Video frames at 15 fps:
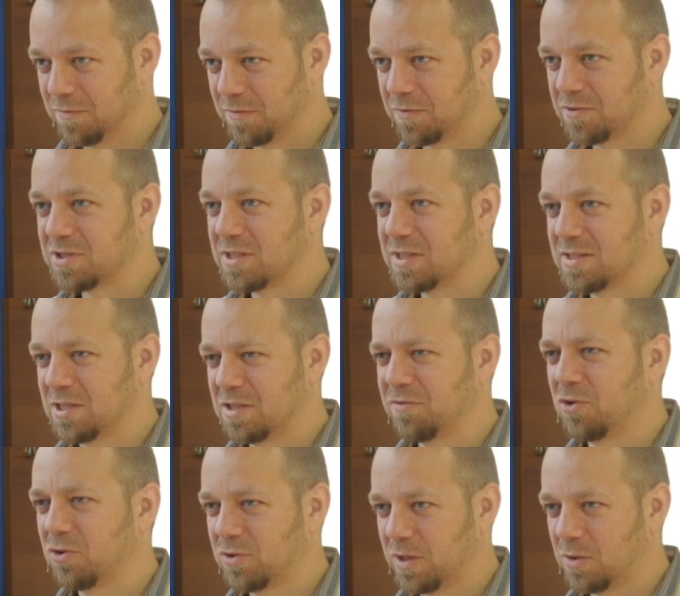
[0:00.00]
wy wszyscy jesteście
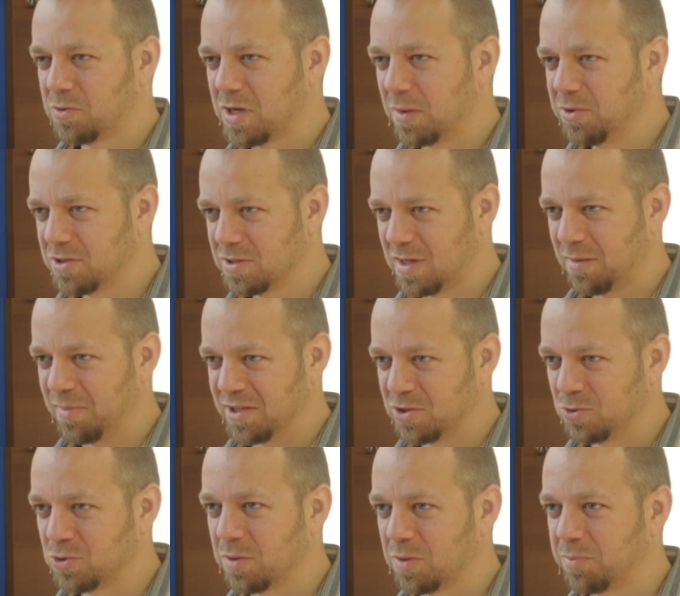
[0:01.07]
wolontariuszami, czy
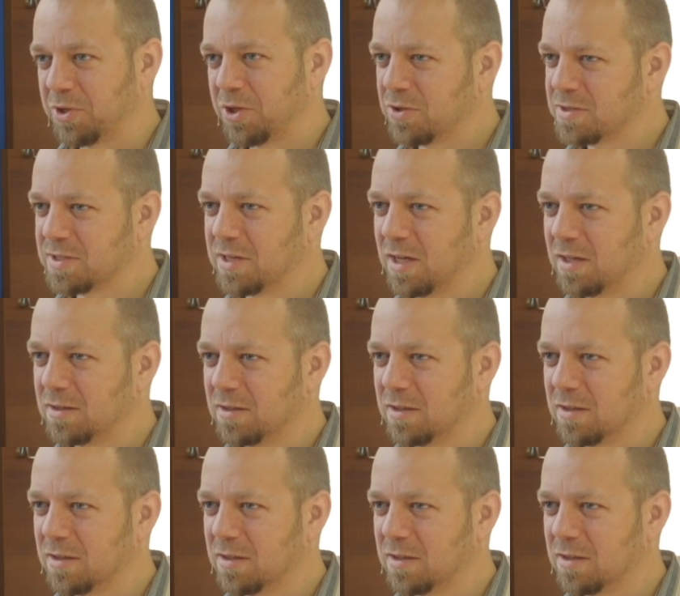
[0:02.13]
zarabiacie nie, duże pieniądze nie, wszyscy...